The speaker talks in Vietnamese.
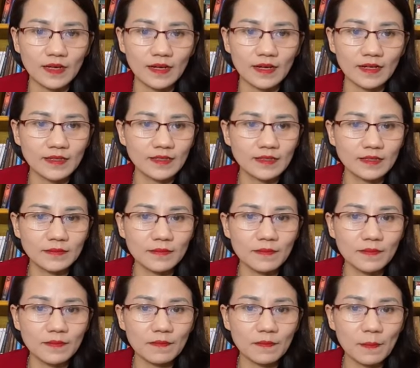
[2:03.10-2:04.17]
và cái thứ
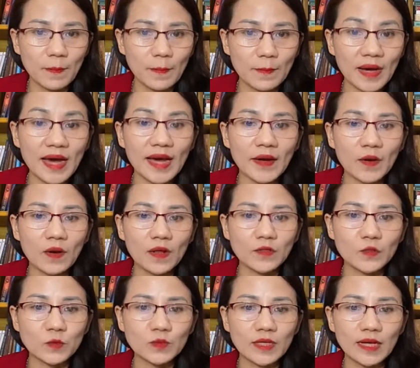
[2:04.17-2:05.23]
ba đó
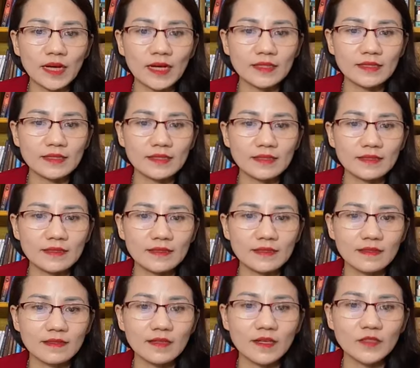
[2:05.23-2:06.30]
là chúng ta
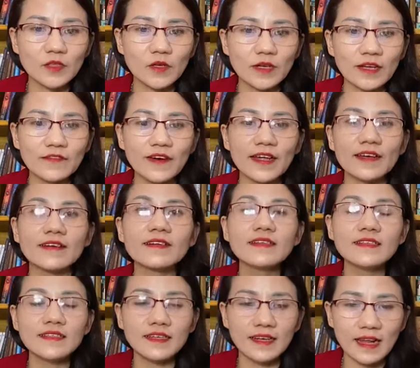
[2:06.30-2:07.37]
lựa chọn cái phản
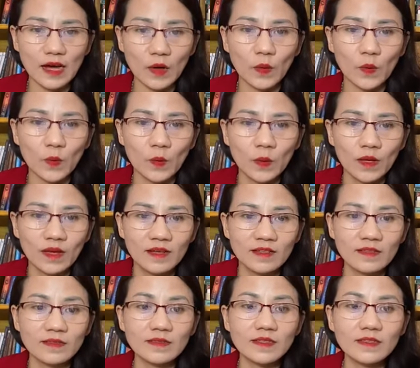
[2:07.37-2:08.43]
ứng như thế nào
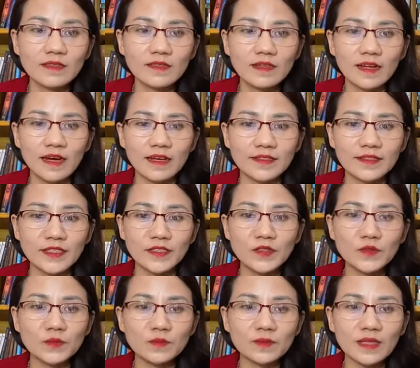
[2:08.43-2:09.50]
thứ tư là
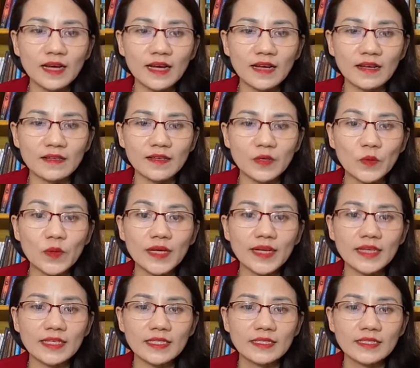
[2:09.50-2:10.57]
chính chúng ta là người
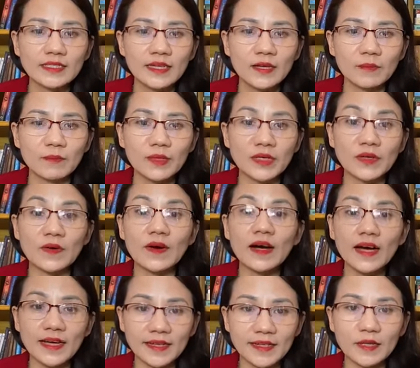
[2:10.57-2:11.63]
quyết định mình có
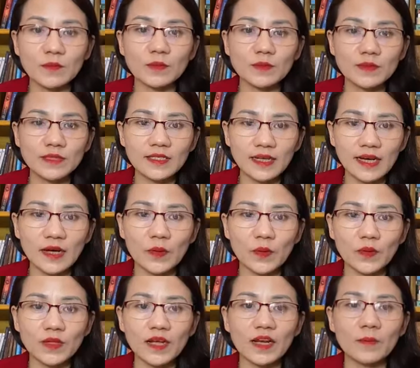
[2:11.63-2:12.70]
hành động như thế nào
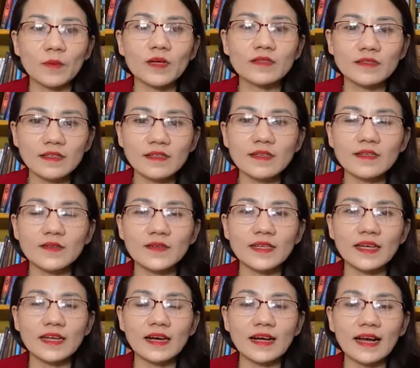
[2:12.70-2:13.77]
có thể là bực tức
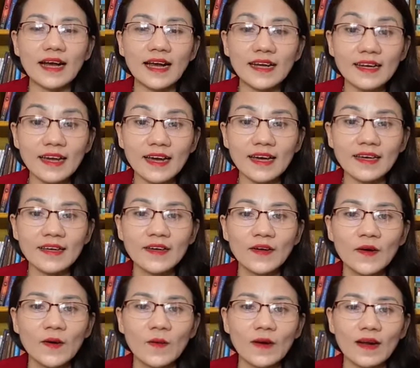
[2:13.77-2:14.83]
có thể là cãi lại
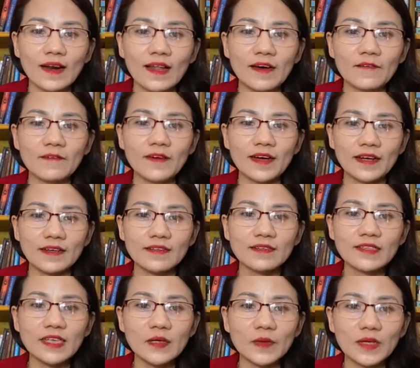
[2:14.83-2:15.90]
hoặc là phản
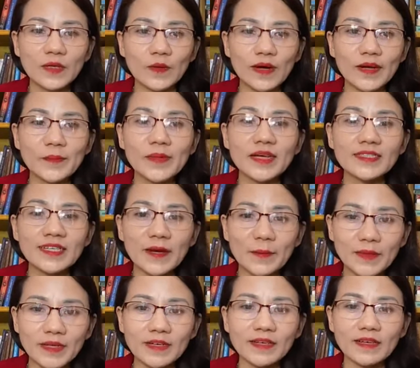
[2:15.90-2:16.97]
ứng theo kiểu ăn miếng trả
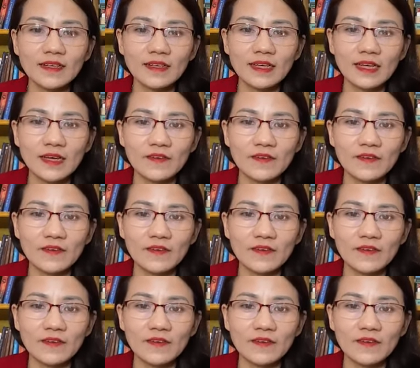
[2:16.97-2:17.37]
miếng